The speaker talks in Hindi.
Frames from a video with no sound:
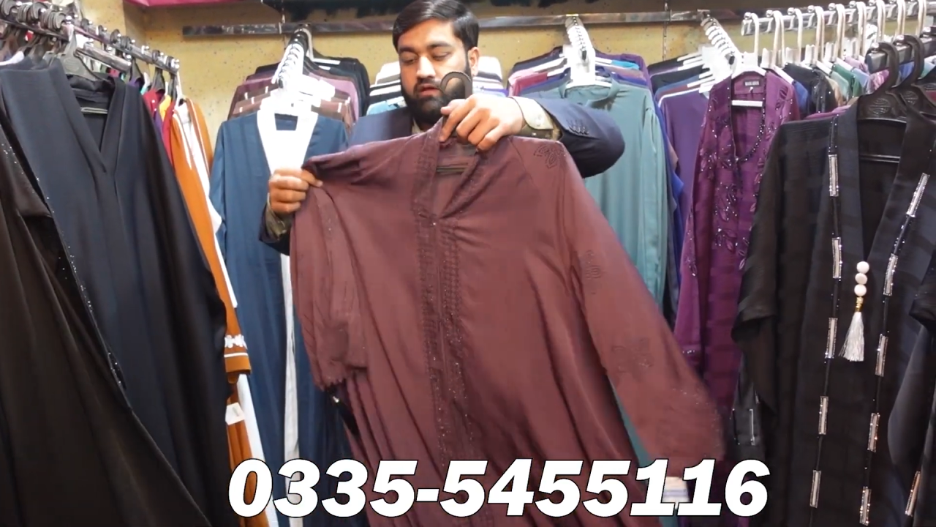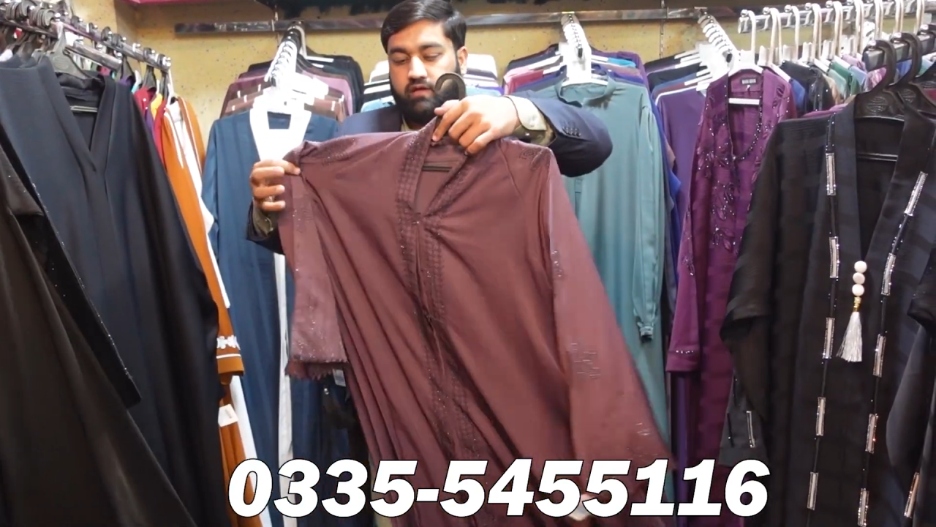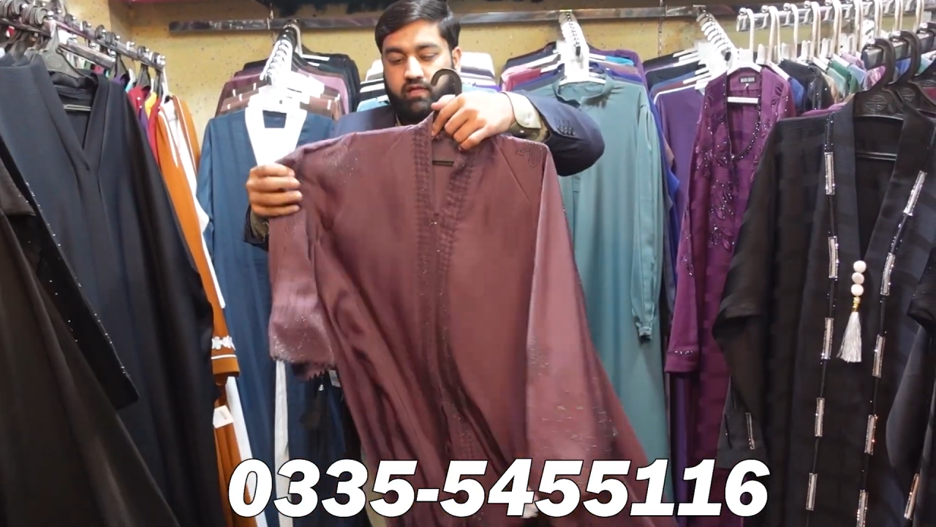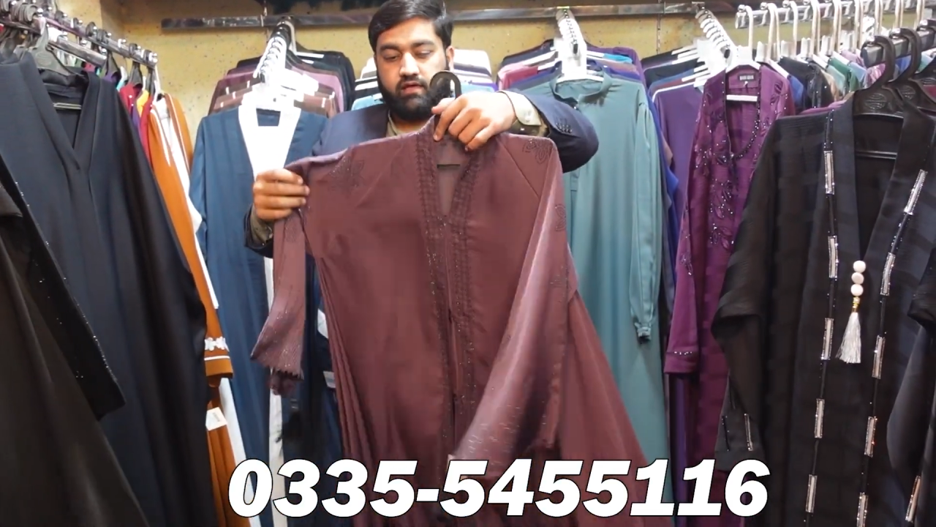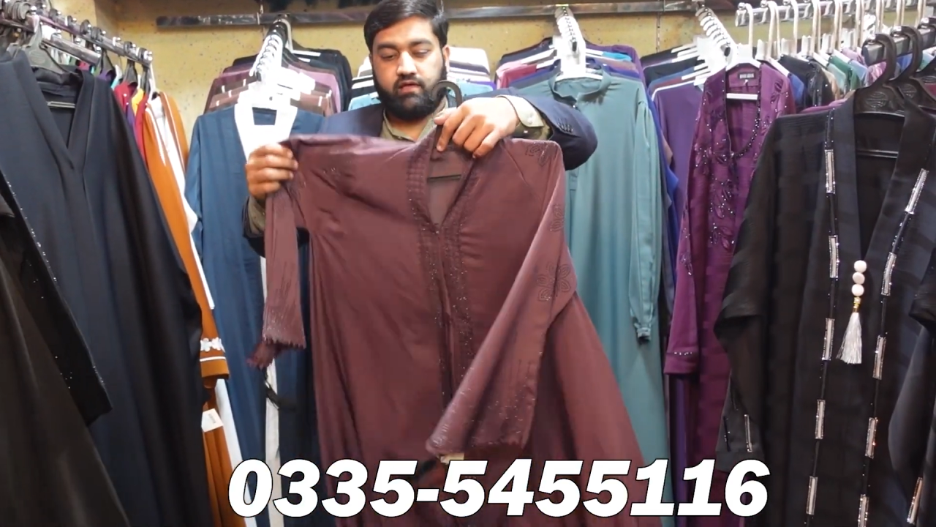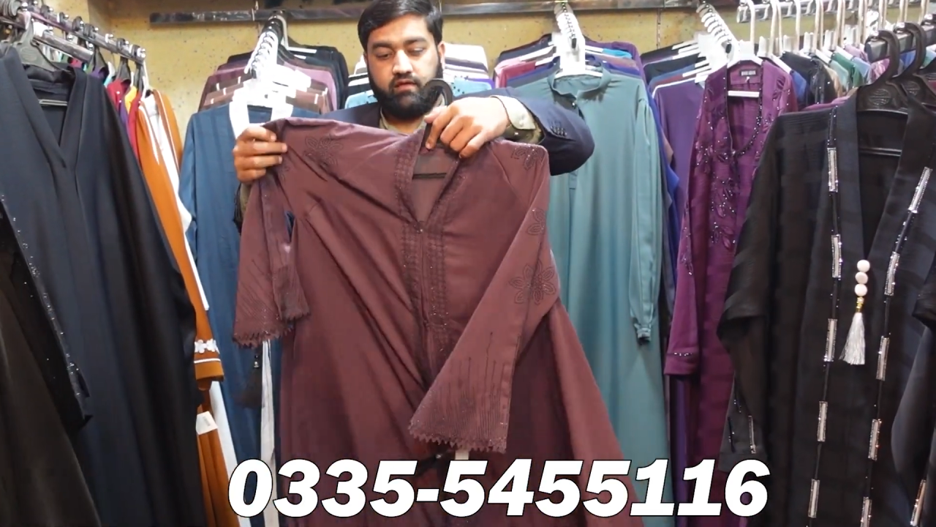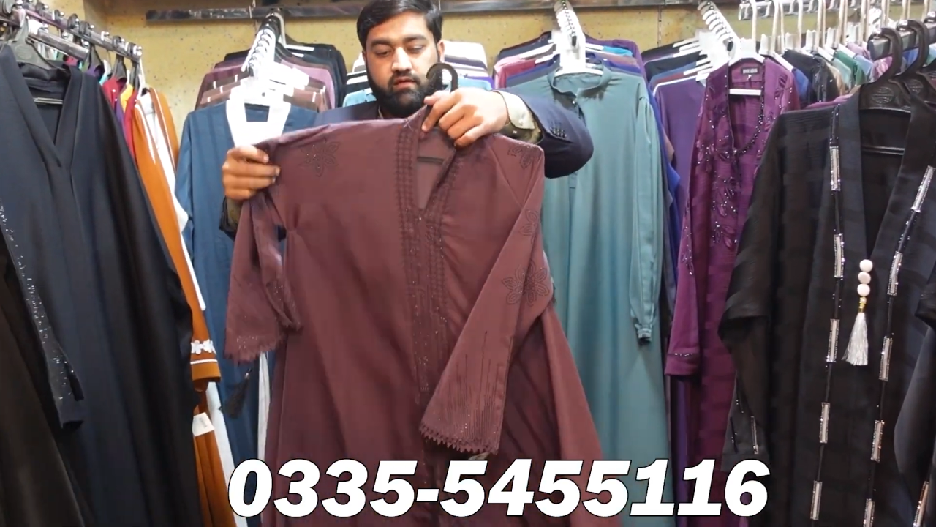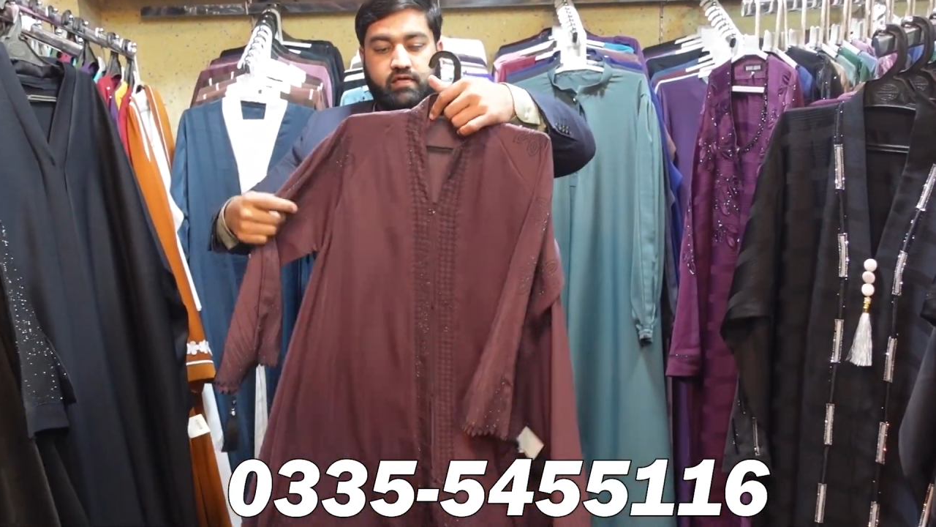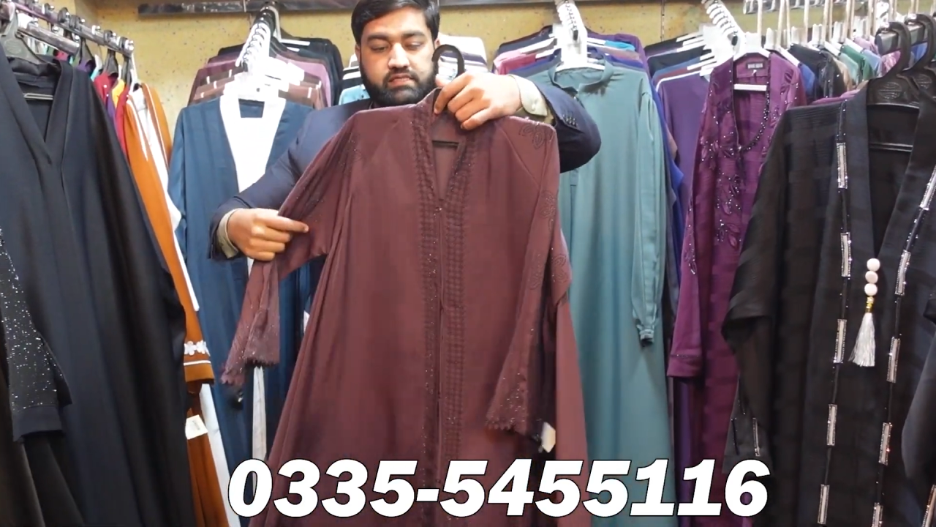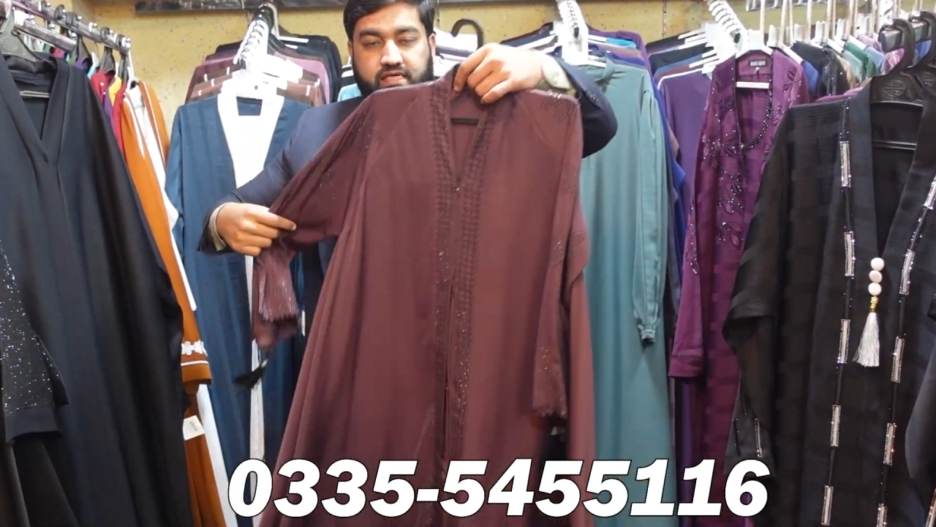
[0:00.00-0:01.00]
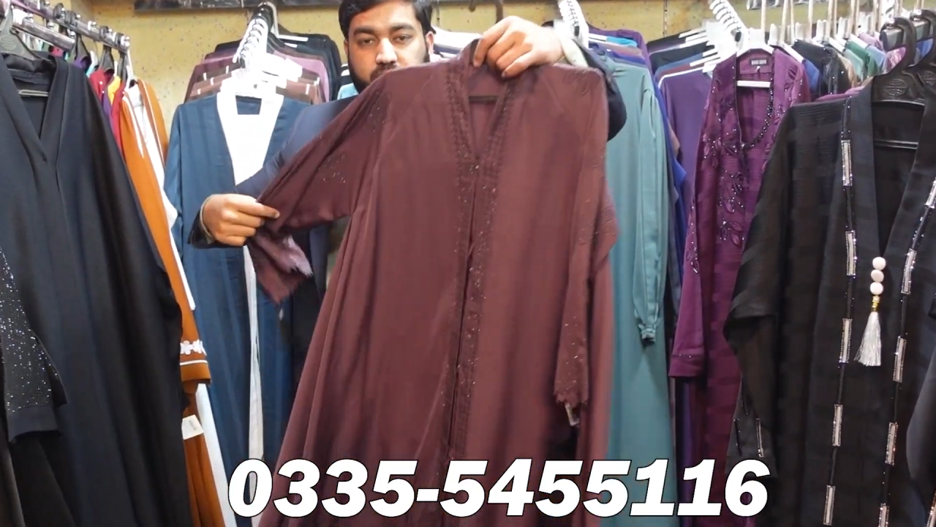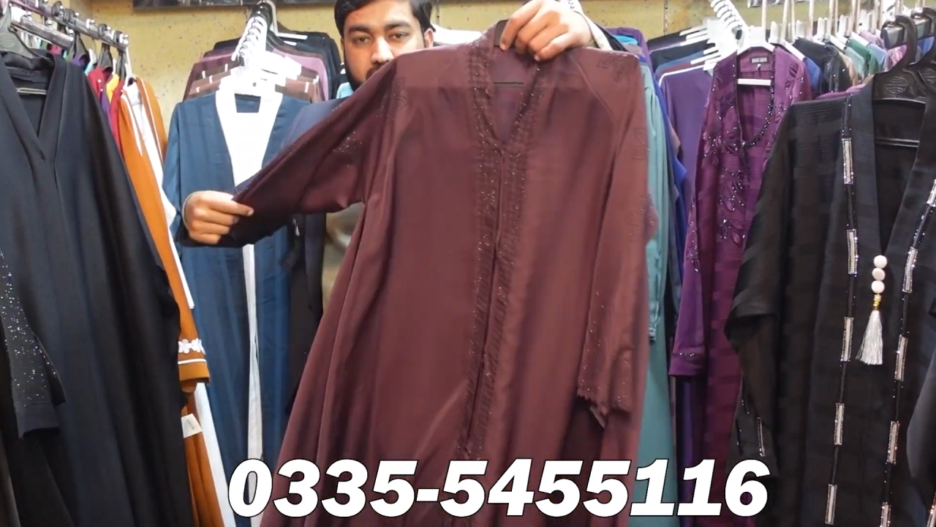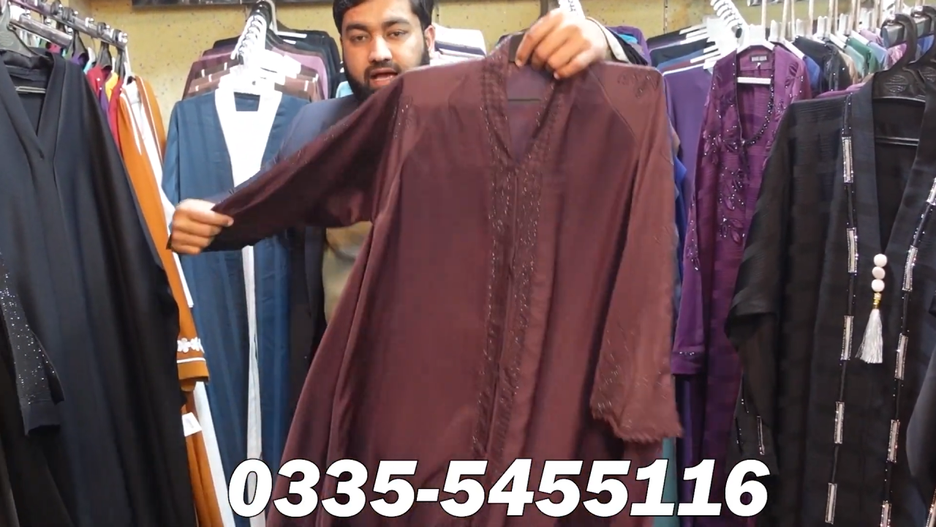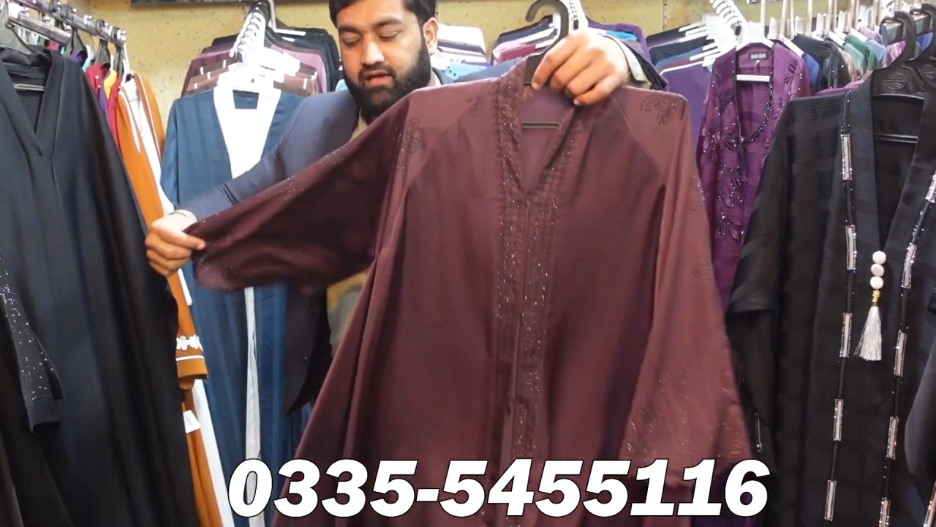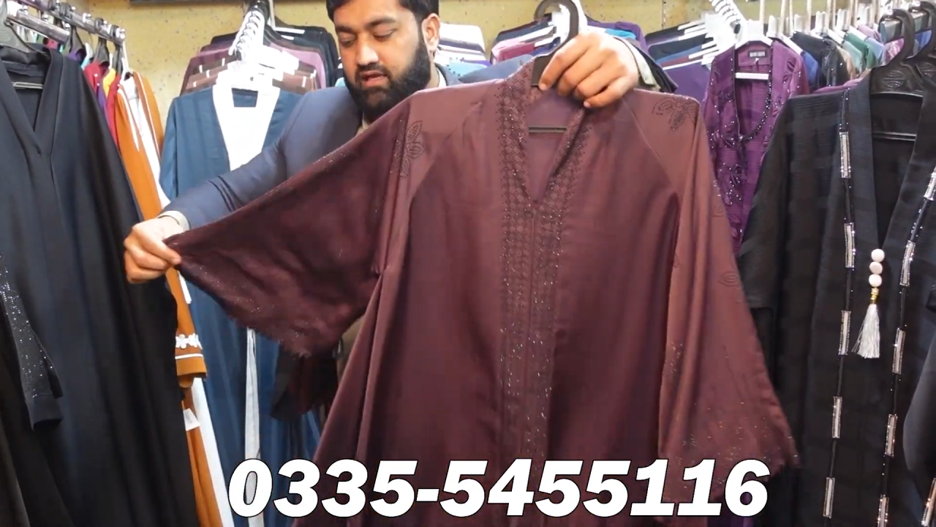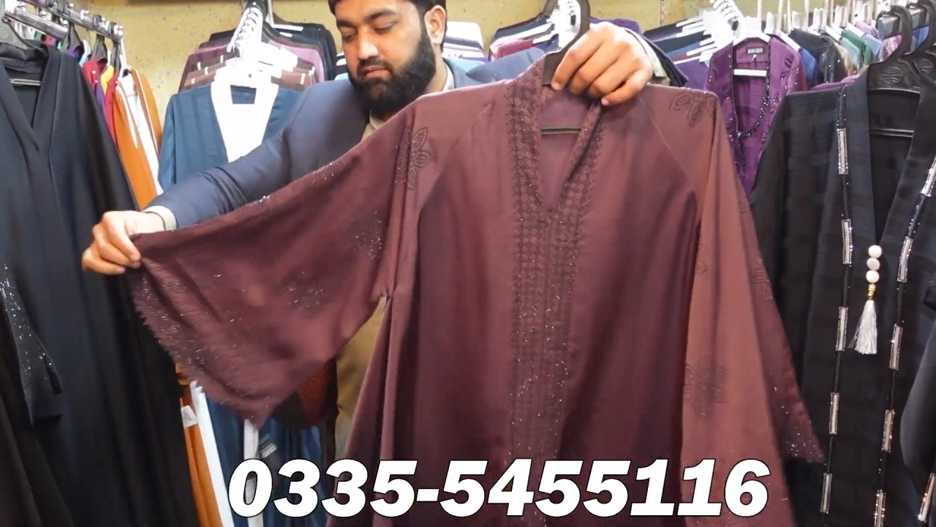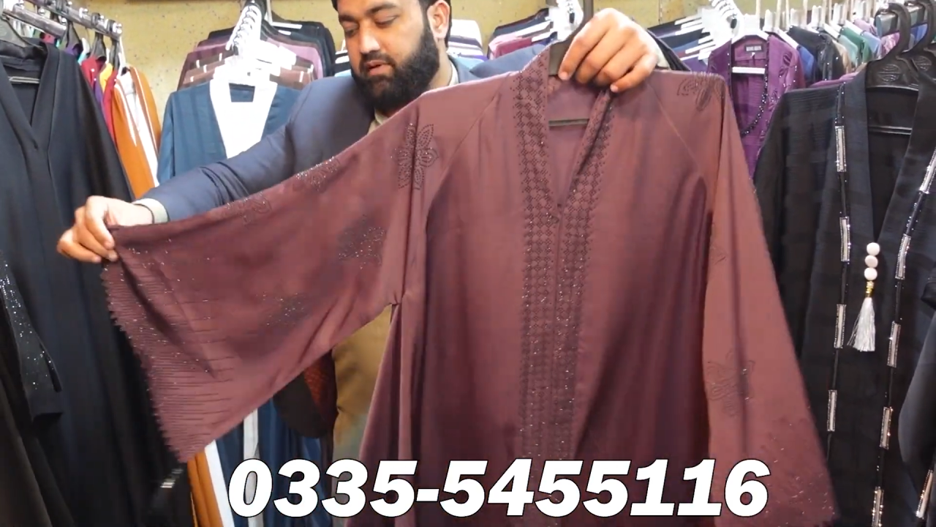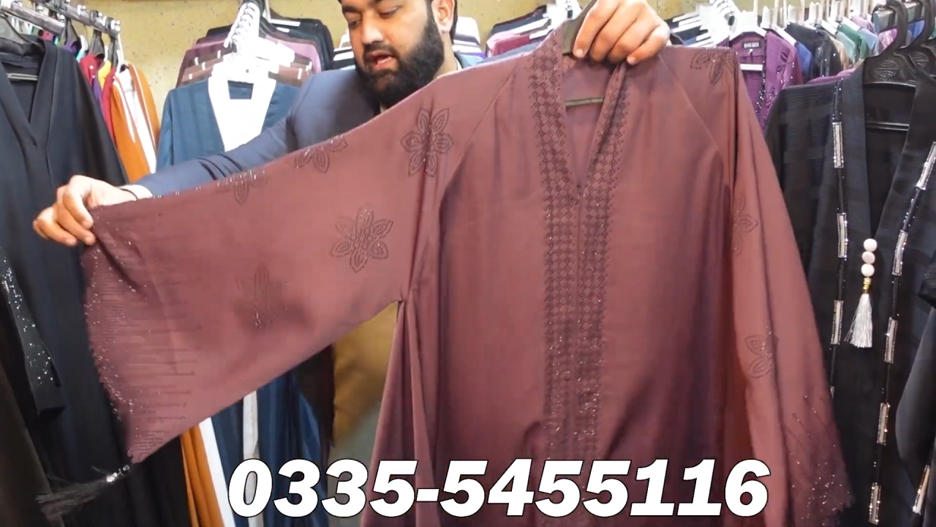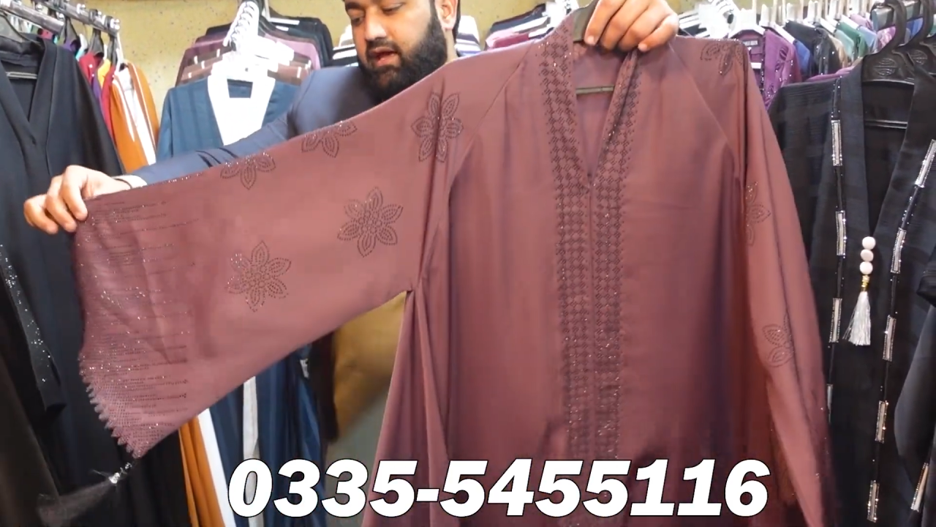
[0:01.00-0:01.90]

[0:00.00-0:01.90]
ये देखें इसका ब्लैक कलर भी